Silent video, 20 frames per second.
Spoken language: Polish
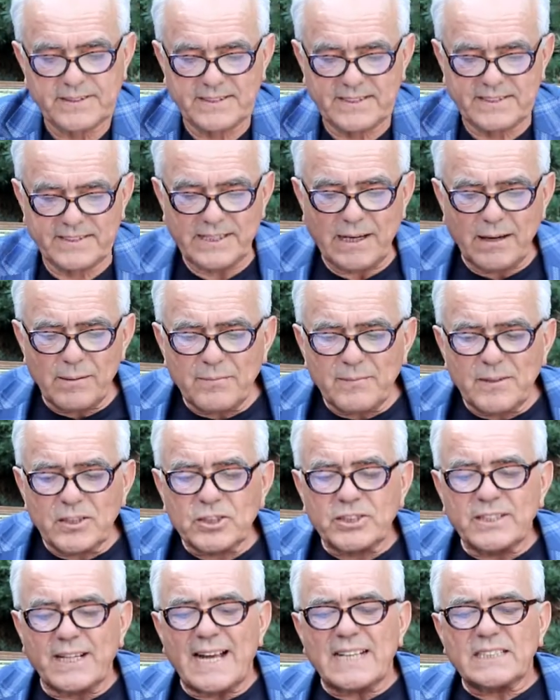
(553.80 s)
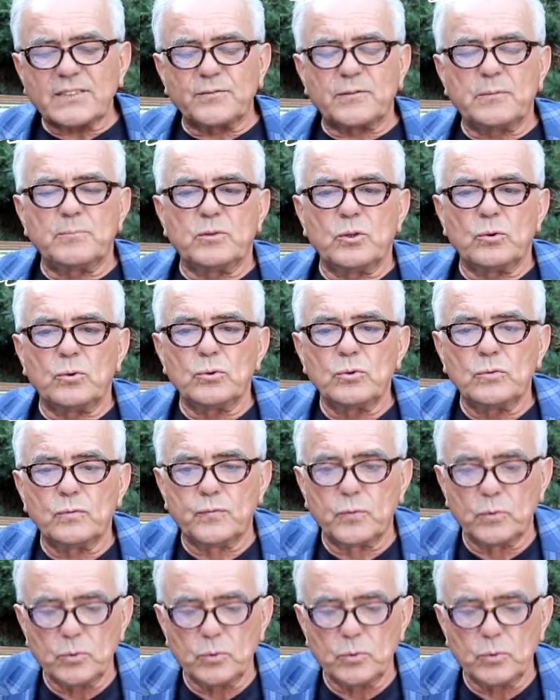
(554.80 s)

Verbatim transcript: Chciałem jeszcze raz w tym tygodniu